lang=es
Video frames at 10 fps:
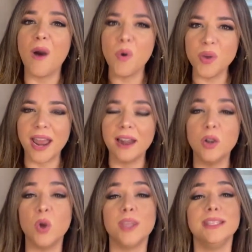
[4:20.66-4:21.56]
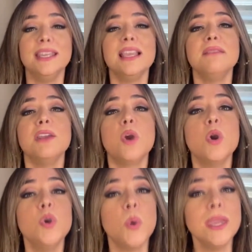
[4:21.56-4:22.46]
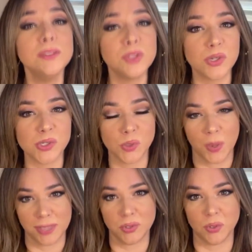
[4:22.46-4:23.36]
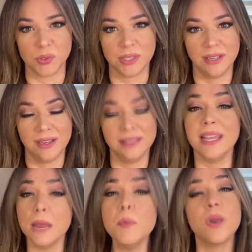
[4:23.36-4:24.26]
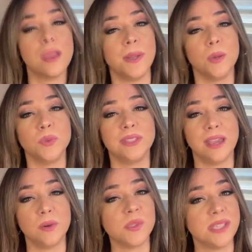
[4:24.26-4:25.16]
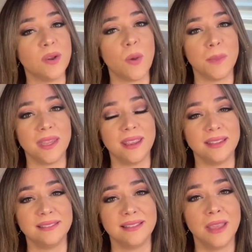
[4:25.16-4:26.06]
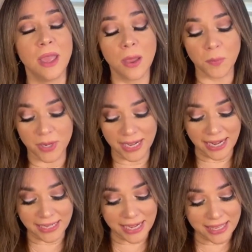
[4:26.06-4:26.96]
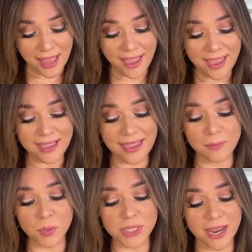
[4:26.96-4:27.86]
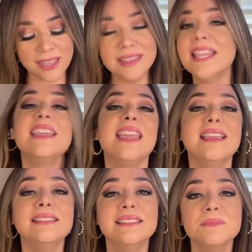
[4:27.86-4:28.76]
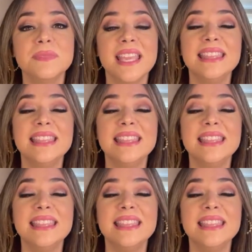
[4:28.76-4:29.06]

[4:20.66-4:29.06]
Ahora, lo que tiene que ver con nuestros sueños, tenemos que preguntarnos si convergen, porque la realidad es que hay mucha gente que